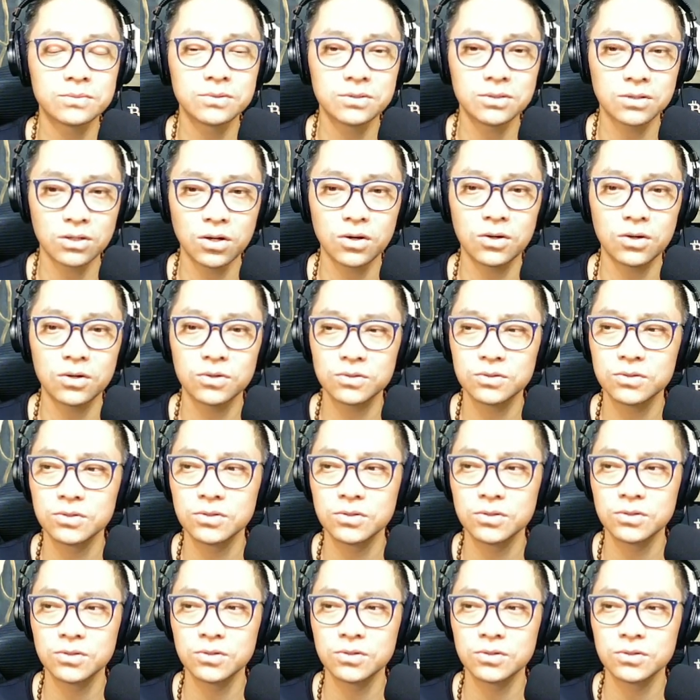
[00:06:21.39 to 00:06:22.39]
nó
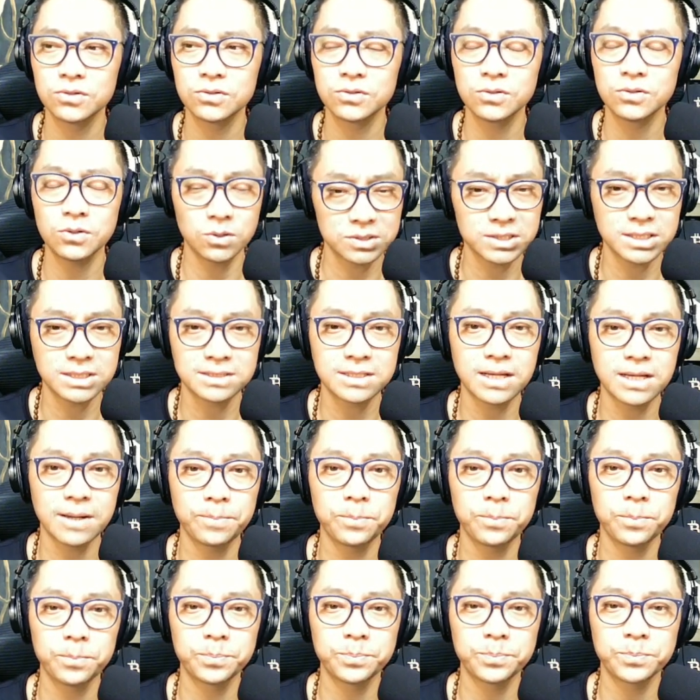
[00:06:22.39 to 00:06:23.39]
nó sẽ sập
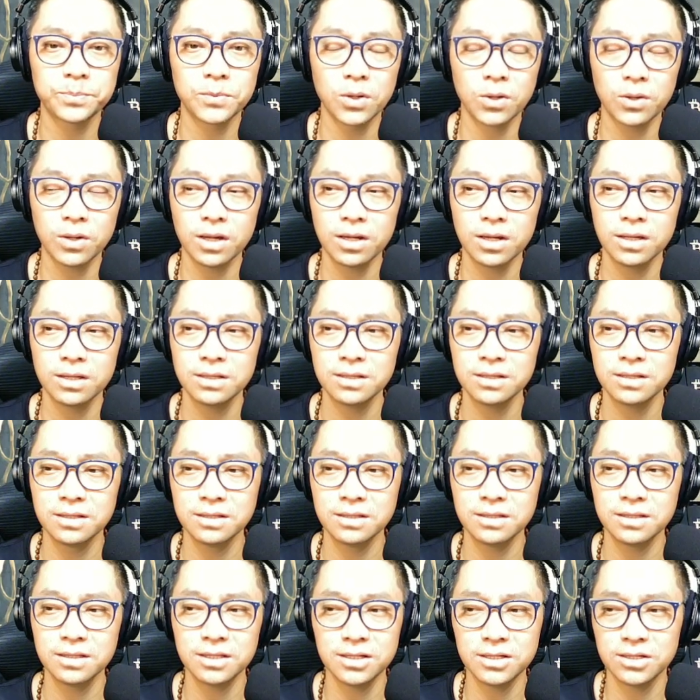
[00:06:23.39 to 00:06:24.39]
ok
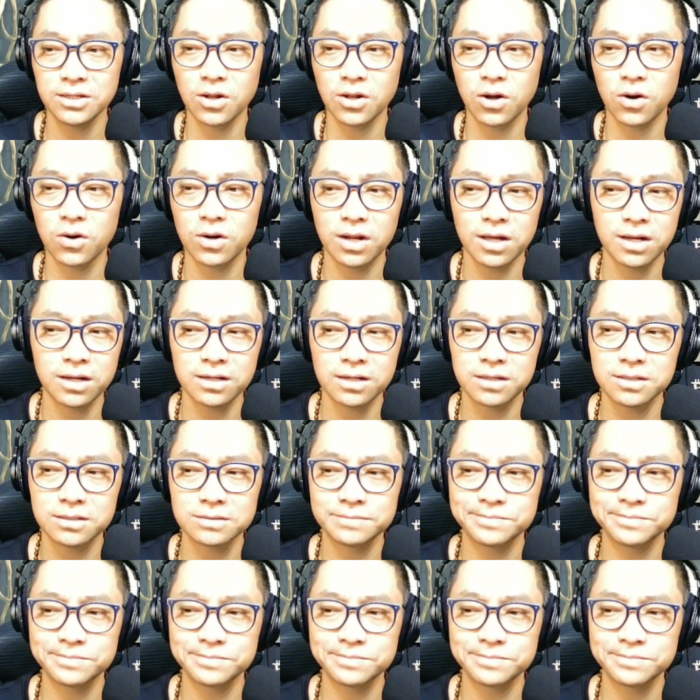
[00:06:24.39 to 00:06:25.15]
thì đó là